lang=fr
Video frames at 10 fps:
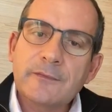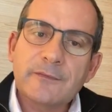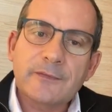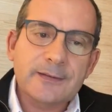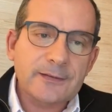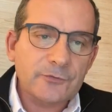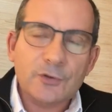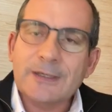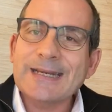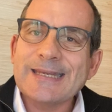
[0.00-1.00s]
ces temps de
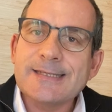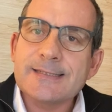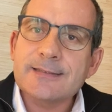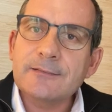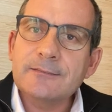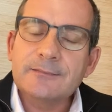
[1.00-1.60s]
crise.